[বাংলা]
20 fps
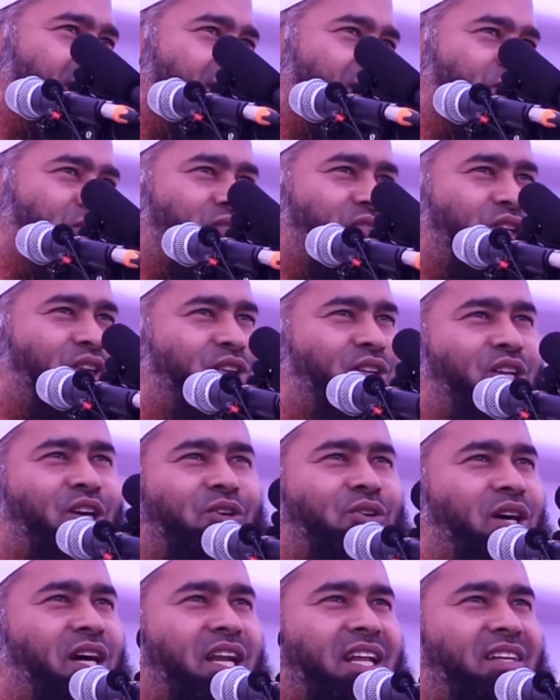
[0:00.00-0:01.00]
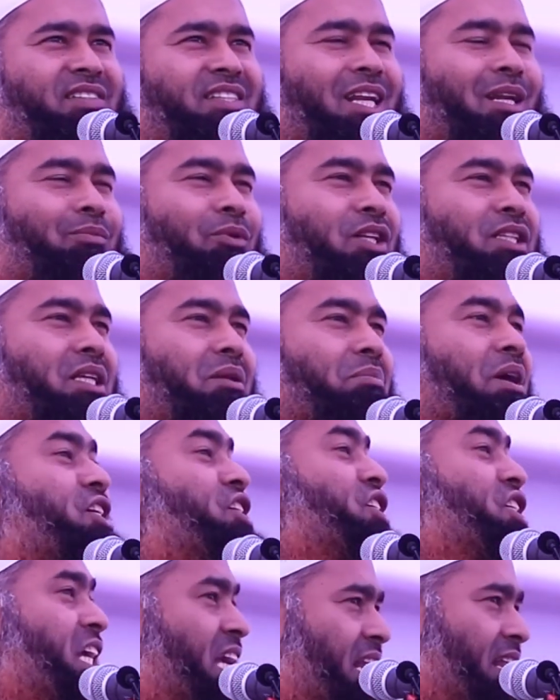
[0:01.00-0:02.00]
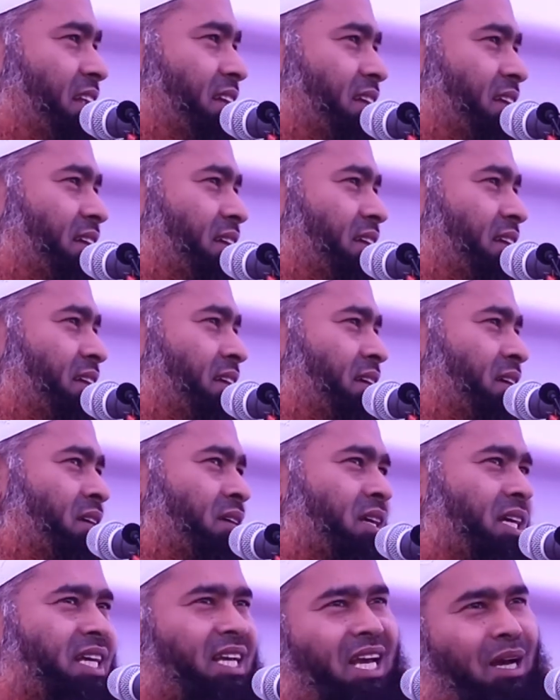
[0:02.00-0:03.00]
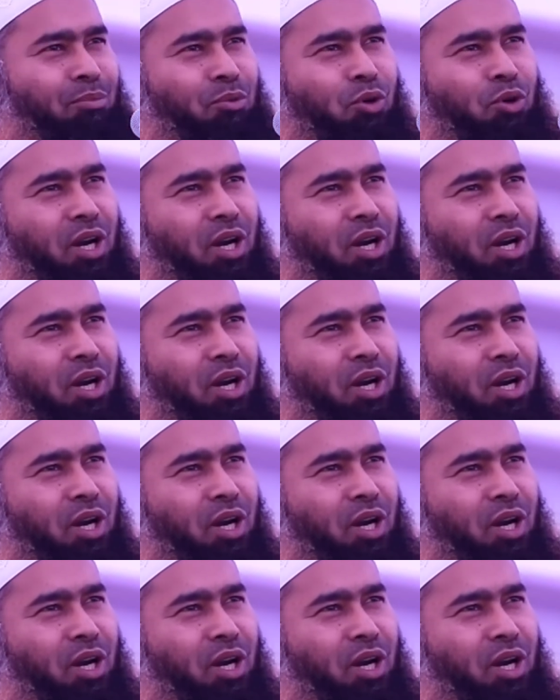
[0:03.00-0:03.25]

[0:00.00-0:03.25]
রাসুল সাল্লাহ আলাইসাল্লাম বলছেন বাশির এ আবু